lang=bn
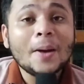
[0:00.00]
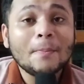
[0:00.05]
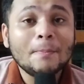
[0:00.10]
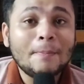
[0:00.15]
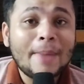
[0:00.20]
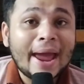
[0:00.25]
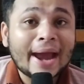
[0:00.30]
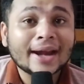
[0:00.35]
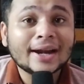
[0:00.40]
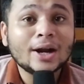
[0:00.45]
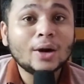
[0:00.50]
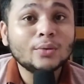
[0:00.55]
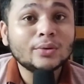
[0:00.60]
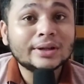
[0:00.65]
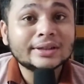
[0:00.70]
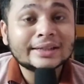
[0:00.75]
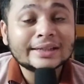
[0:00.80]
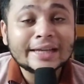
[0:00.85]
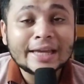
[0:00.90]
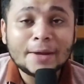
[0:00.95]
ব্যাকগ্রাউন্ডে
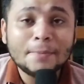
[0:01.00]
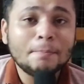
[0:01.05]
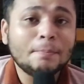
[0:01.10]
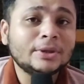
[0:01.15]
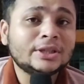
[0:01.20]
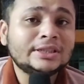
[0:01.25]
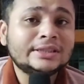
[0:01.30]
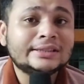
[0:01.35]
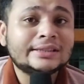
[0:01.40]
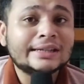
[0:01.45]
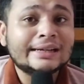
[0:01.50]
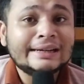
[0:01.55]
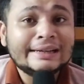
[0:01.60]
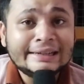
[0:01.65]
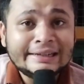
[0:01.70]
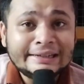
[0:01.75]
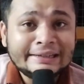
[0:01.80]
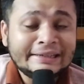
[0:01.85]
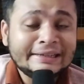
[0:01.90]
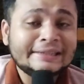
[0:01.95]
তার ইম্পেসিটি
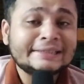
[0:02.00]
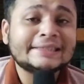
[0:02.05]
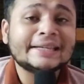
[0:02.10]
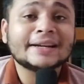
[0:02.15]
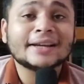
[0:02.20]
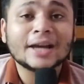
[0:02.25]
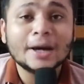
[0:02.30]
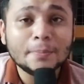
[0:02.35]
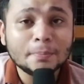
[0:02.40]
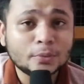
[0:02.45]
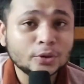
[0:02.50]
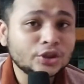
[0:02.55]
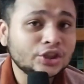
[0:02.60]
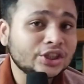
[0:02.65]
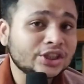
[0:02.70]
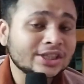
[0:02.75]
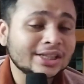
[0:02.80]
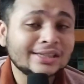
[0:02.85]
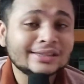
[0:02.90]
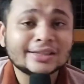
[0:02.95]
লিরিক্স তার
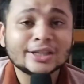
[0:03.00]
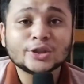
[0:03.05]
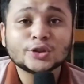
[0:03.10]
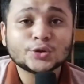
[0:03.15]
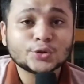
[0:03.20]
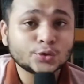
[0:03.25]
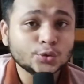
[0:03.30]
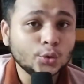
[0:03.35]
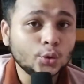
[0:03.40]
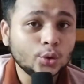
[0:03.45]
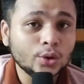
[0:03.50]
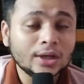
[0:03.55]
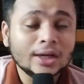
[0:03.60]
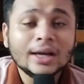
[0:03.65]
কম্পোজিশন তার সুর